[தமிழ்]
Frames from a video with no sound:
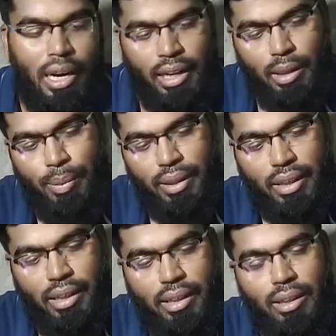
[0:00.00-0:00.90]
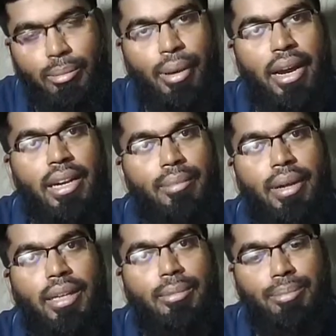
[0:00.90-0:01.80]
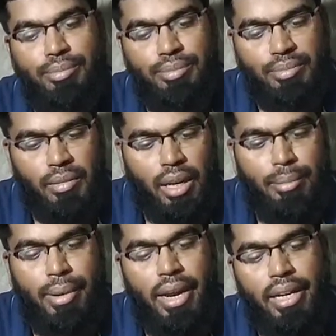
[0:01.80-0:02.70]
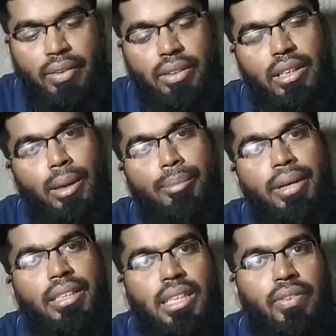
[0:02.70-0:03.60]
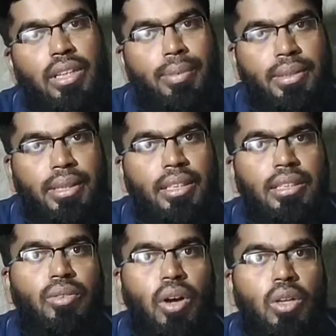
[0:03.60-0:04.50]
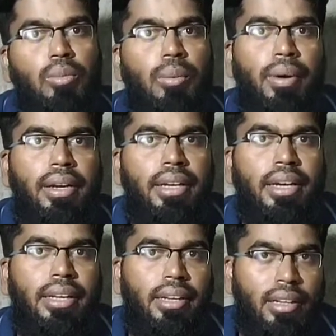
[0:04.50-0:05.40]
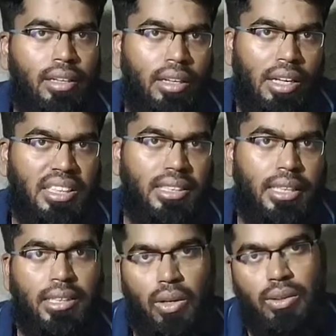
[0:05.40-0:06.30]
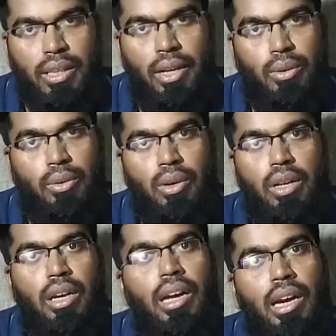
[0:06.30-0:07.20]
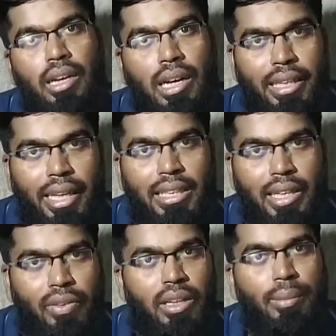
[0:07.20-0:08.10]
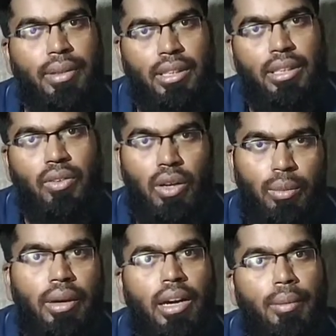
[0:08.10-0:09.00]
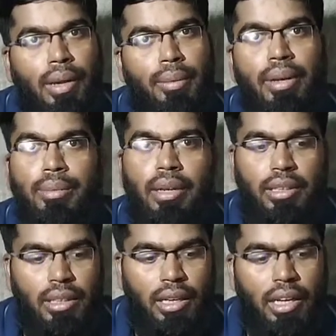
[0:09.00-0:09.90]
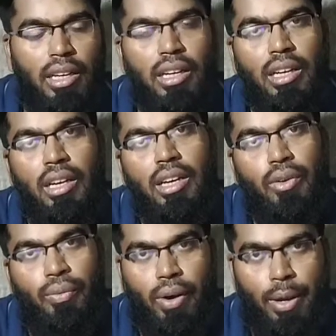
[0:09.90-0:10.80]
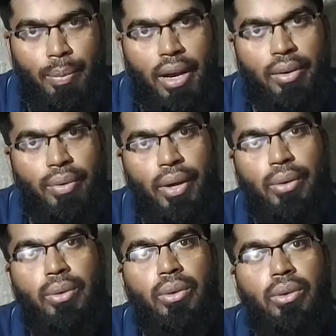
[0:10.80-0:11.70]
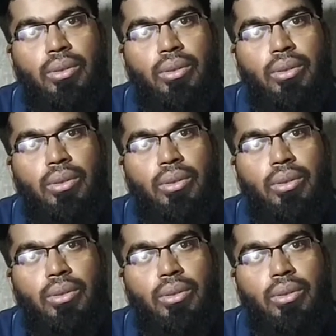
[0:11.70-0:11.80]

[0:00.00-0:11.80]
அடுத்து பார்த்திங்கன்னா பேட்ரி பேக்கப் பேட்ரி வந்து கம்பெனி செவன்ட்டி பர்சன்டேஜ் வால்யூமில் பாட்டு கேட்டிங்கன்னா சிக்ஸ் ஹவர்ஸ் கிடைக்கும்னு சொல்கிறாங்க ஆனால் அதே செவன்ட்டி பர்சன்டேஜ் வால்யூமில் நாங்கள் ப்ளே பண்ணி பார்த்ததில் ஃபைவ் பாயிண்ட் ஃபைவ் டு